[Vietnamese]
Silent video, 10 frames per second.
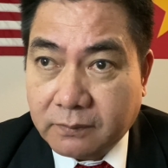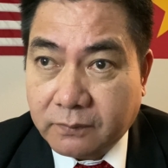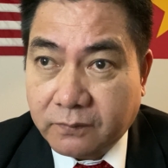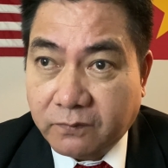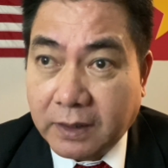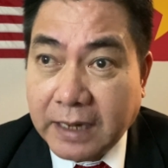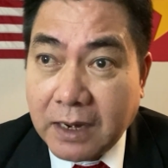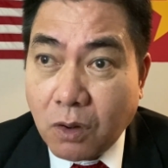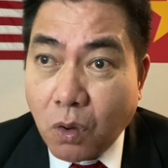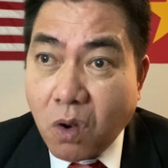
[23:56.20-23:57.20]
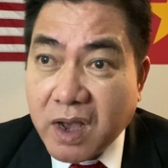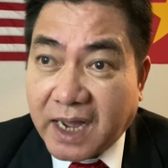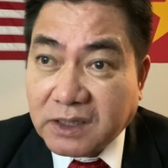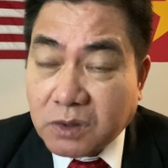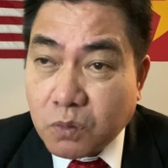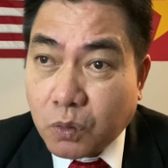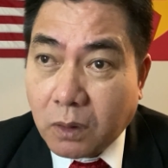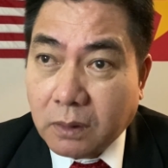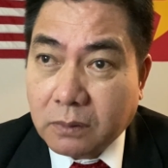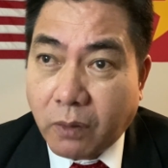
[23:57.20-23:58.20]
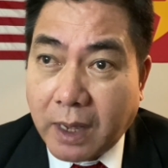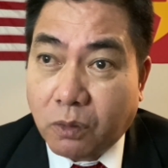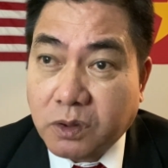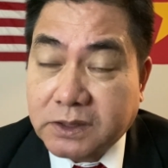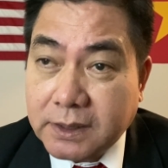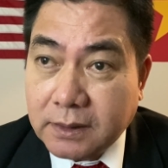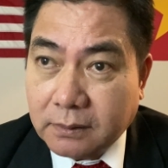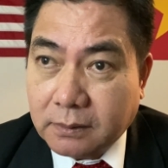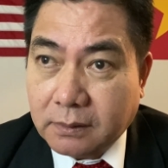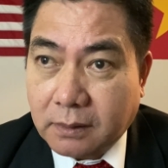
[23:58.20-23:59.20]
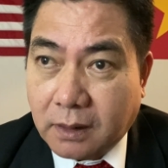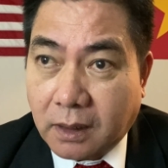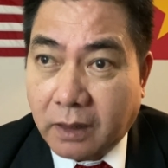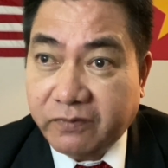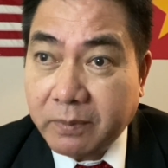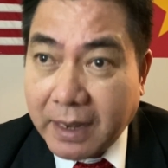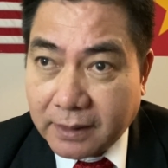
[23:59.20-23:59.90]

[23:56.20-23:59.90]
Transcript: và đánh luôn cả Trung Quốc qua cuộc chiến ở phía Bắc